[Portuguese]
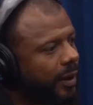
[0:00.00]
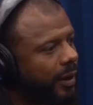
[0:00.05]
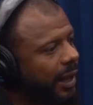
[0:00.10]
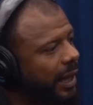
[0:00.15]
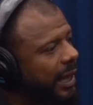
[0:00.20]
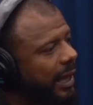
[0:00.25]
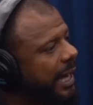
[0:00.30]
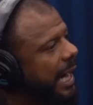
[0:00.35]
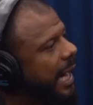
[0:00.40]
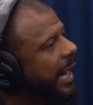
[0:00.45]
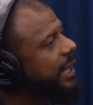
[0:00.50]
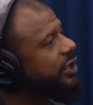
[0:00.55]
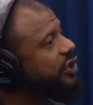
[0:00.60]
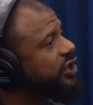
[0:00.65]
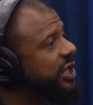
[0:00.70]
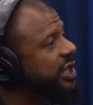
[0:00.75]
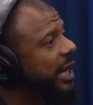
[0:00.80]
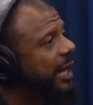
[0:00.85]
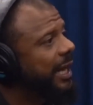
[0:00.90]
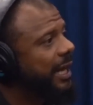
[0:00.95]
Aí
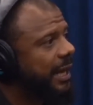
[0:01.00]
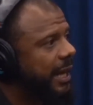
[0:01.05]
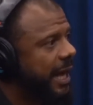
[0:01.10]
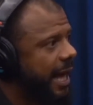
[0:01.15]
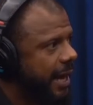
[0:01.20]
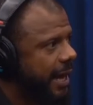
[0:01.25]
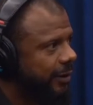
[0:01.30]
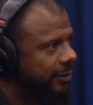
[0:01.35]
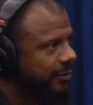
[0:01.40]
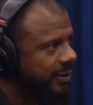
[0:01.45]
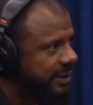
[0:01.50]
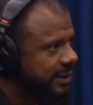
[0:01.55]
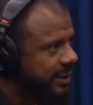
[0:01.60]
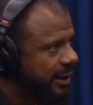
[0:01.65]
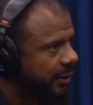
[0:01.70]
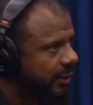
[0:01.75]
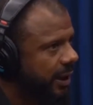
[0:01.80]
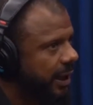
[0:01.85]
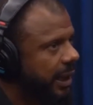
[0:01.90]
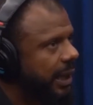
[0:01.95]
tinha inquérito
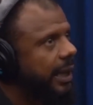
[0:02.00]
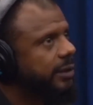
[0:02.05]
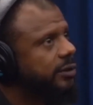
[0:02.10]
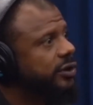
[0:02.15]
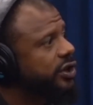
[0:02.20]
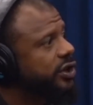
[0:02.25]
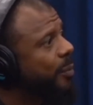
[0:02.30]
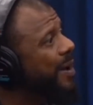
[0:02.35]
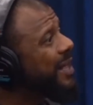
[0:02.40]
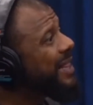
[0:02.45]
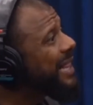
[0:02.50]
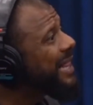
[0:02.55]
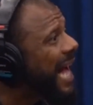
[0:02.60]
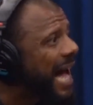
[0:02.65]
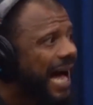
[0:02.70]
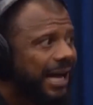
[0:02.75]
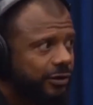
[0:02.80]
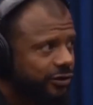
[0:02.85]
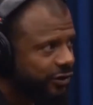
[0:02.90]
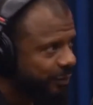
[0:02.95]
instaurado, tinha um
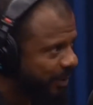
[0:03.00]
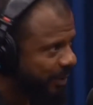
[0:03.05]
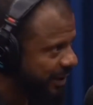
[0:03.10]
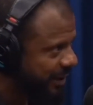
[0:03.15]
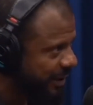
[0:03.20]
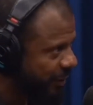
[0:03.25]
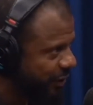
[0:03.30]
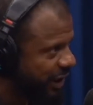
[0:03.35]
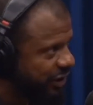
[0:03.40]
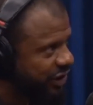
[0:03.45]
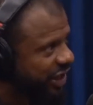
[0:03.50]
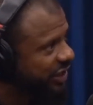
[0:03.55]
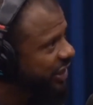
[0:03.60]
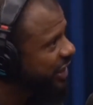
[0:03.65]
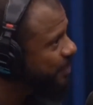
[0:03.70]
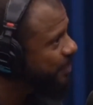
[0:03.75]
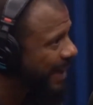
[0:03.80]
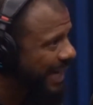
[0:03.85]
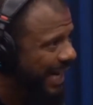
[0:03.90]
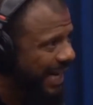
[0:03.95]
mandado de prisão, já tinha
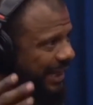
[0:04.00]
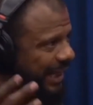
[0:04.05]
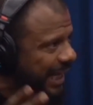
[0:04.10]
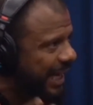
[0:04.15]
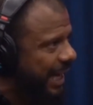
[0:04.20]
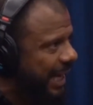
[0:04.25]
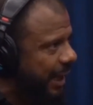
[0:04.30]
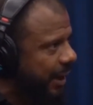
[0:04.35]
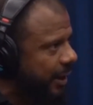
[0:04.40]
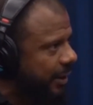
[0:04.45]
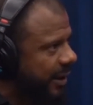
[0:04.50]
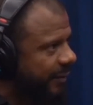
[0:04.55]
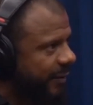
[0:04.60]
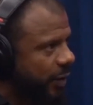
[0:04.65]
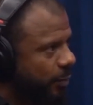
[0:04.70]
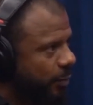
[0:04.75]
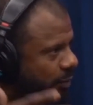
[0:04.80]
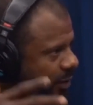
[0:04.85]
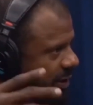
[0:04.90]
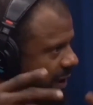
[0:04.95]
gente para catar, tava
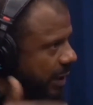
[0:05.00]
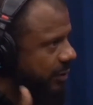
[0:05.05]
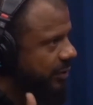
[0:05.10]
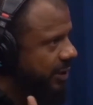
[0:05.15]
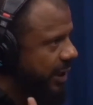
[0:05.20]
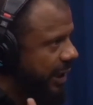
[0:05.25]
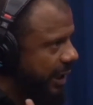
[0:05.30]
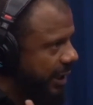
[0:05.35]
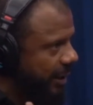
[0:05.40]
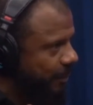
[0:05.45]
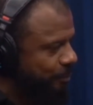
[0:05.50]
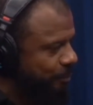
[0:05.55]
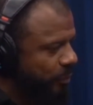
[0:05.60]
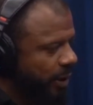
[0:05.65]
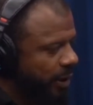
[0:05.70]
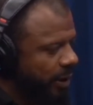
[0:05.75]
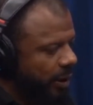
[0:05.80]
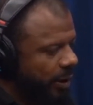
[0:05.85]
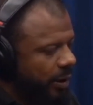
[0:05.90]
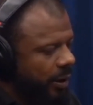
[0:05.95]
indo buscar os caras.
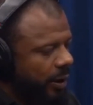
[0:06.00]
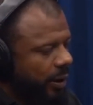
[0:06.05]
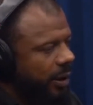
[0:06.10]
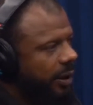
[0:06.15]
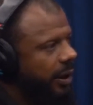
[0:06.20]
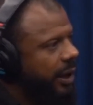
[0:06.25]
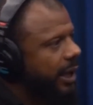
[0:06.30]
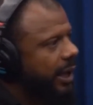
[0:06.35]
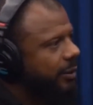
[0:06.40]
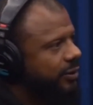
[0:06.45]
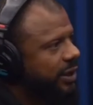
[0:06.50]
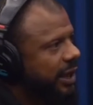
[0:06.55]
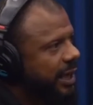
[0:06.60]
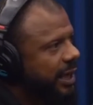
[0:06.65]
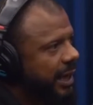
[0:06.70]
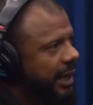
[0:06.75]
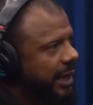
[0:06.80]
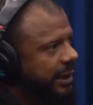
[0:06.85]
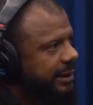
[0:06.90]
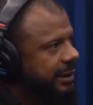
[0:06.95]
E aí no
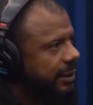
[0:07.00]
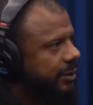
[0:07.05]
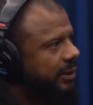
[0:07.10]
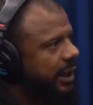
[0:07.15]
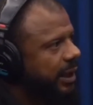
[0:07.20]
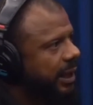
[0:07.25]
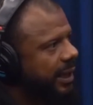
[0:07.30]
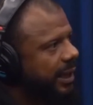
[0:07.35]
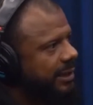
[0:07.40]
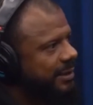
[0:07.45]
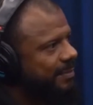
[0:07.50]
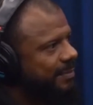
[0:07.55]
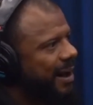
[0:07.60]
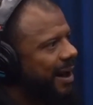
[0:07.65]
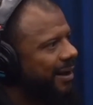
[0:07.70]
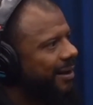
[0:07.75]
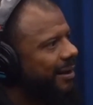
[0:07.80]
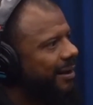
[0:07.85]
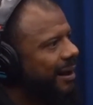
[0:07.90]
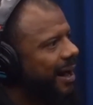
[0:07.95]
Jacarezinho tem aquelas
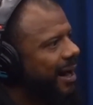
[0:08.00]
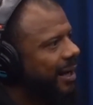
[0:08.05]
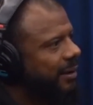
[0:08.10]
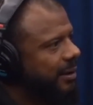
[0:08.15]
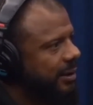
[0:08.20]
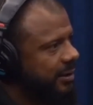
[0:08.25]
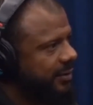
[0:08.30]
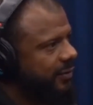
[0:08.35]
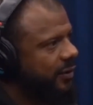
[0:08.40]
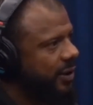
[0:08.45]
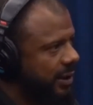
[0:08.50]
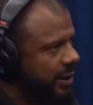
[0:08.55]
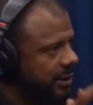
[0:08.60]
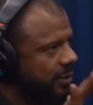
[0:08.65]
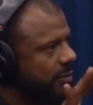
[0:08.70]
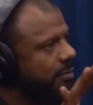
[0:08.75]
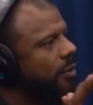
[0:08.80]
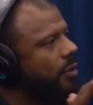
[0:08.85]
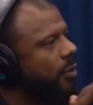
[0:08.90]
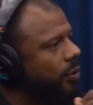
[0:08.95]
barricadas, fora seu
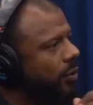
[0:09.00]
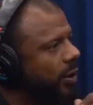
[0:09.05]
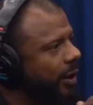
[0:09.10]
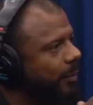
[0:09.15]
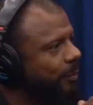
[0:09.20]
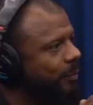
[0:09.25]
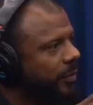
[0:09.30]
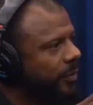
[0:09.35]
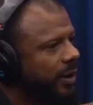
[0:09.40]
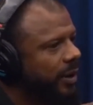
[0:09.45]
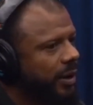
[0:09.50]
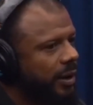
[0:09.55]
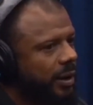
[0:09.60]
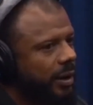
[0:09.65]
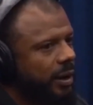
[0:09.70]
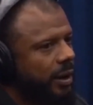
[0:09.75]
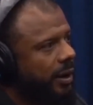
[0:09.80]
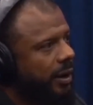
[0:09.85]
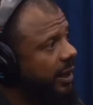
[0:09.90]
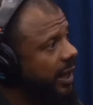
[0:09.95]
morro, né?
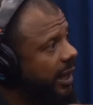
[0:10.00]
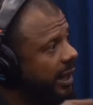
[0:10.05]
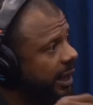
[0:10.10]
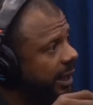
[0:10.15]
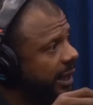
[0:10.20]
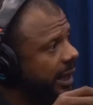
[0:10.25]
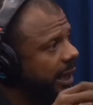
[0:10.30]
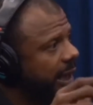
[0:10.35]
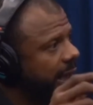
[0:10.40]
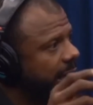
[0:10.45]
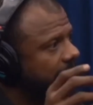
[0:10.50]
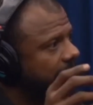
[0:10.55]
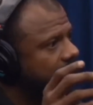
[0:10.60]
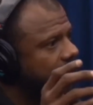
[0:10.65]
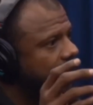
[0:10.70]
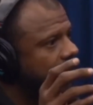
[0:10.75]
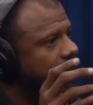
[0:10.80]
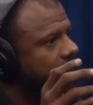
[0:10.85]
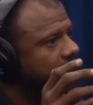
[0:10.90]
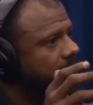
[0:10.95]
E
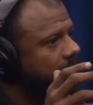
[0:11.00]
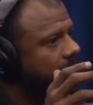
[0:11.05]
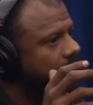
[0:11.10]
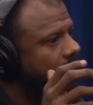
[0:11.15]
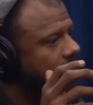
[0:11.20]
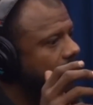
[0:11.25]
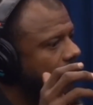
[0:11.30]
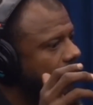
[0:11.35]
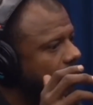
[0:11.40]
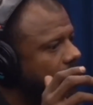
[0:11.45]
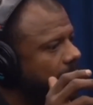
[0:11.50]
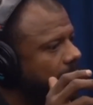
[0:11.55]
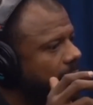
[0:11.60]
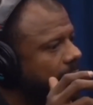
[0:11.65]
a, a, a